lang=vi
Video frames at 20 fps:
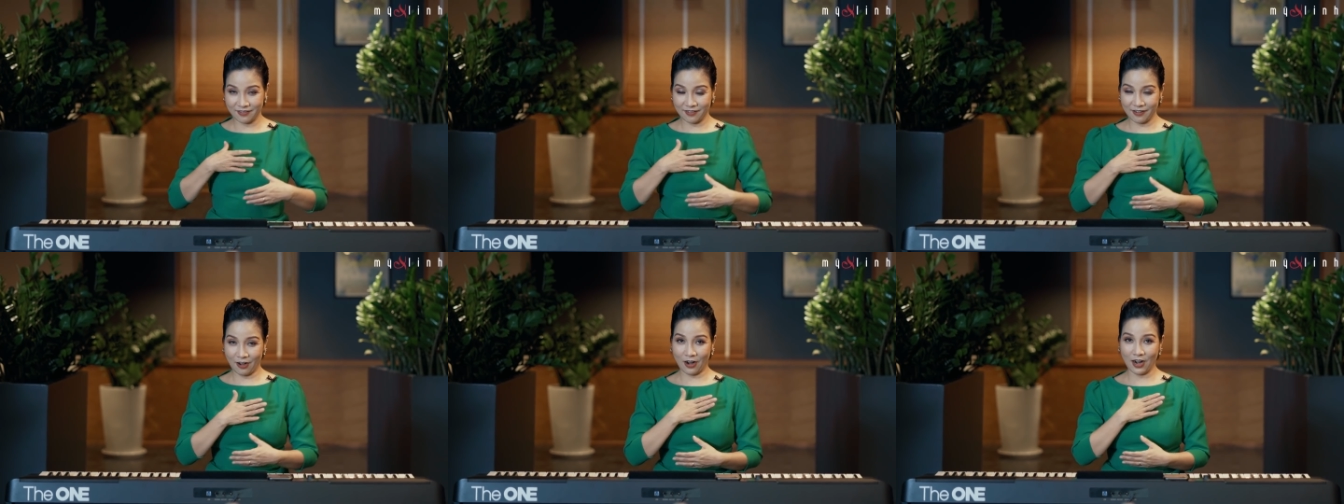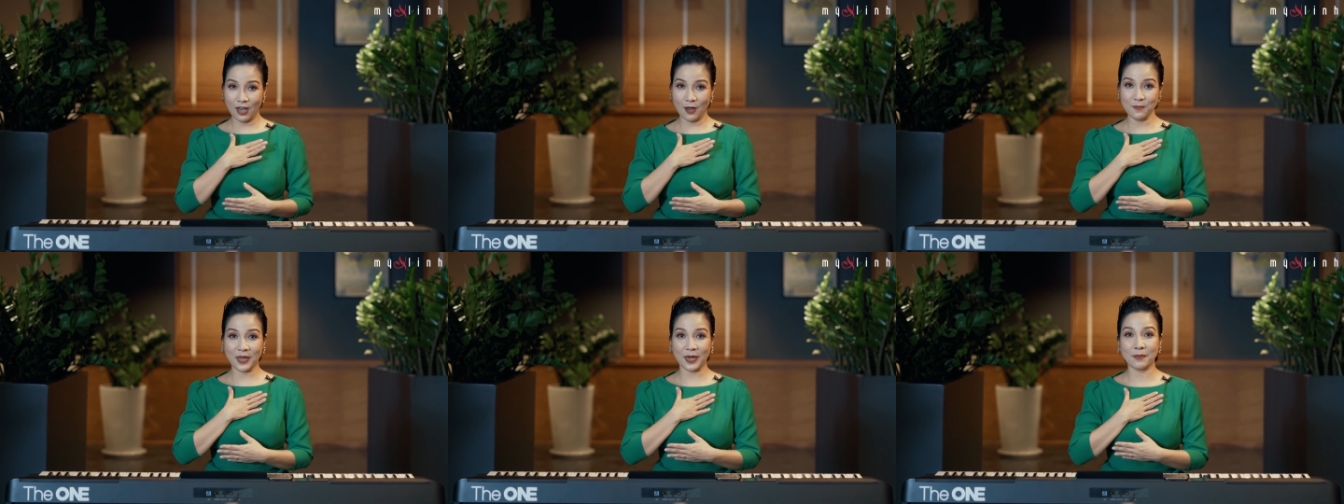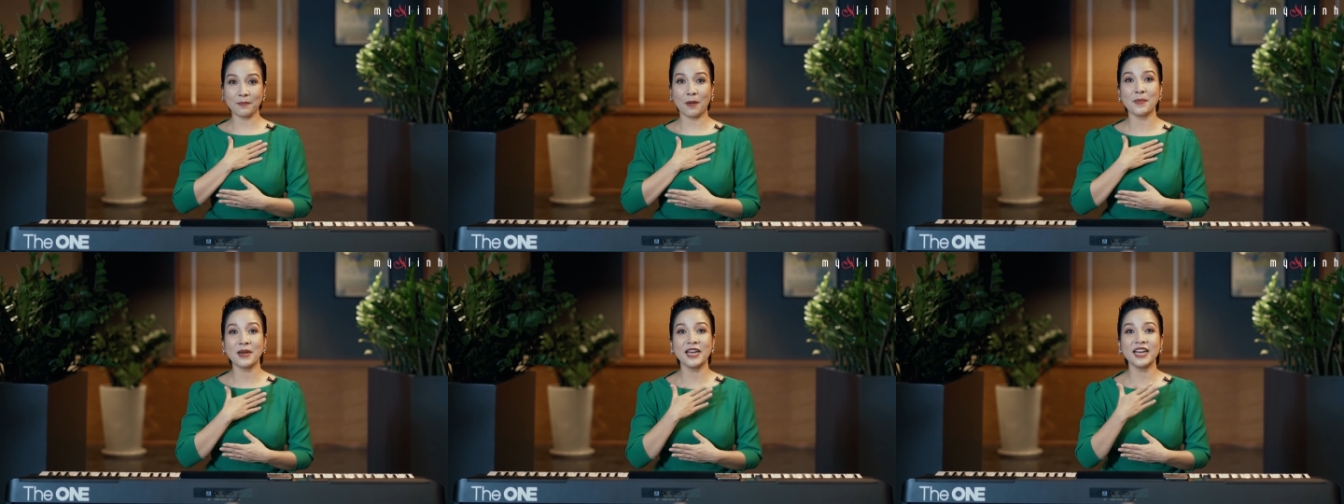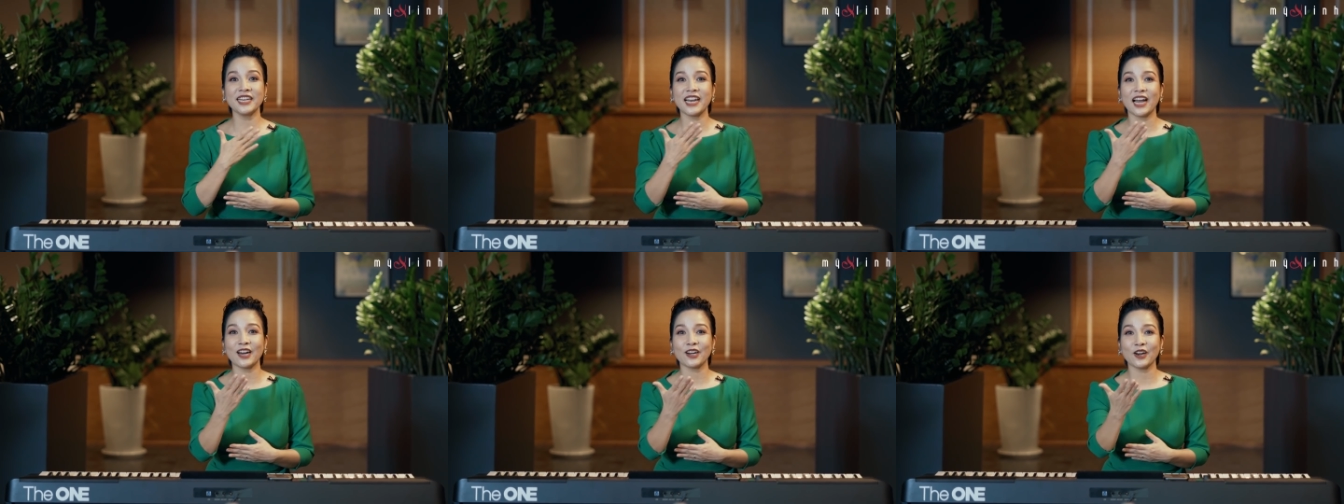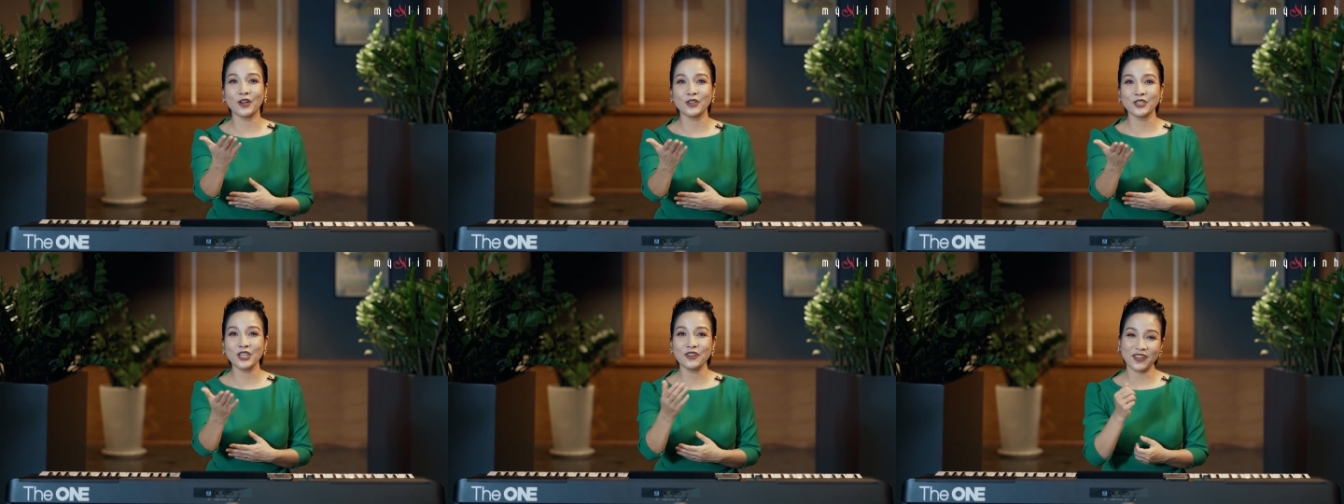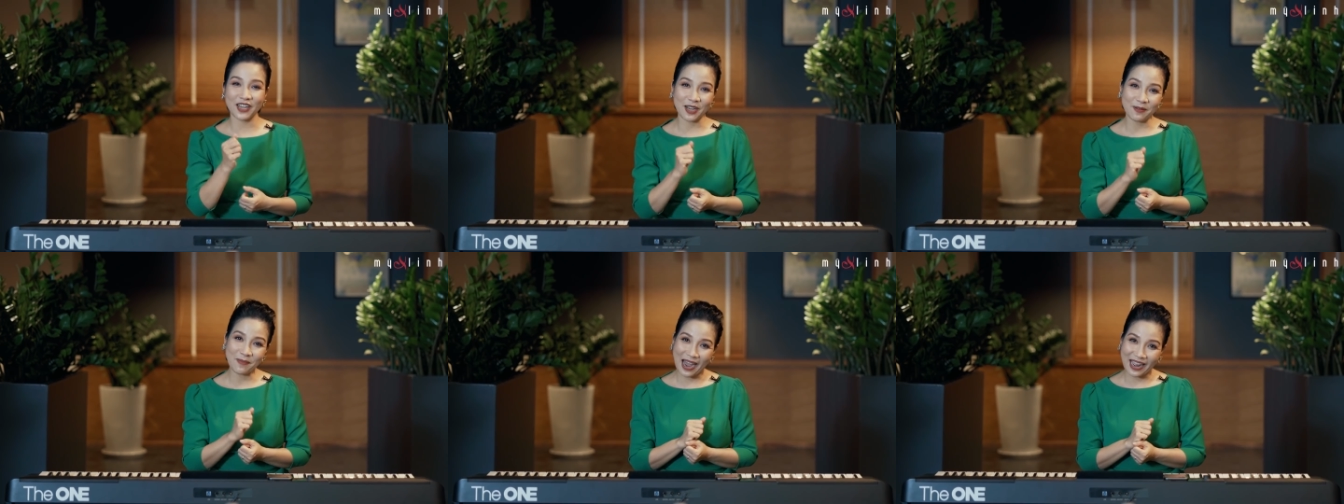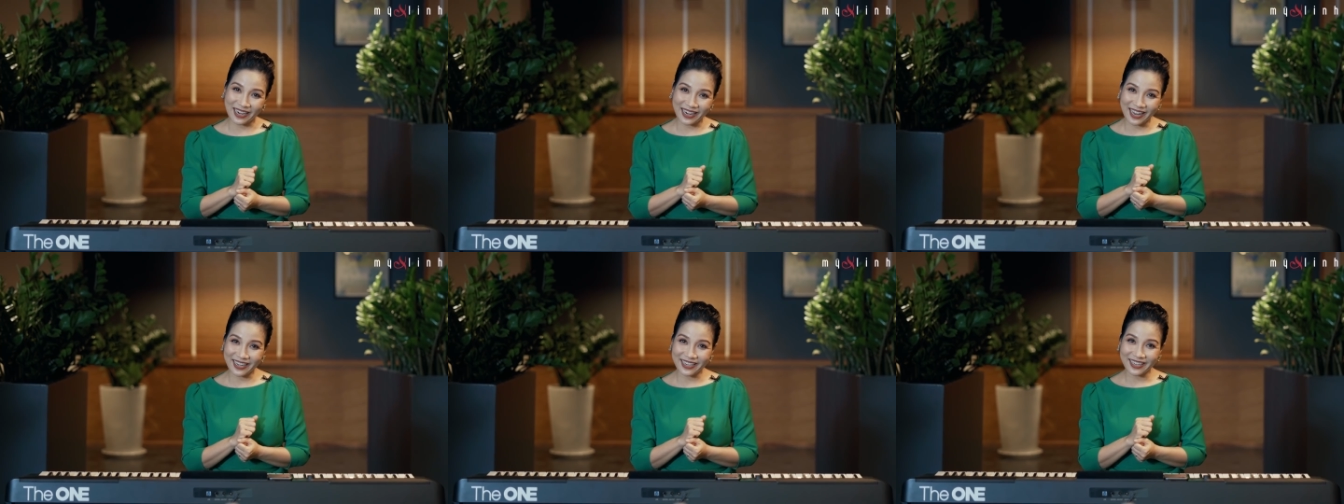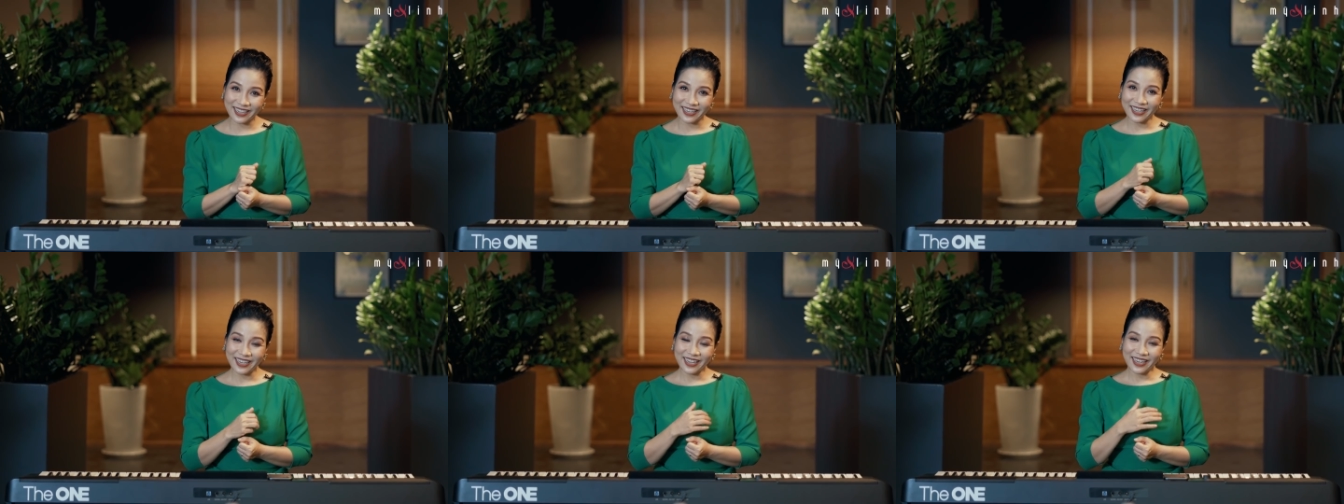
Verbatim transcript: Đó là âm thanh mà Mỹ Linh đang nói chuyện với các bạn đây.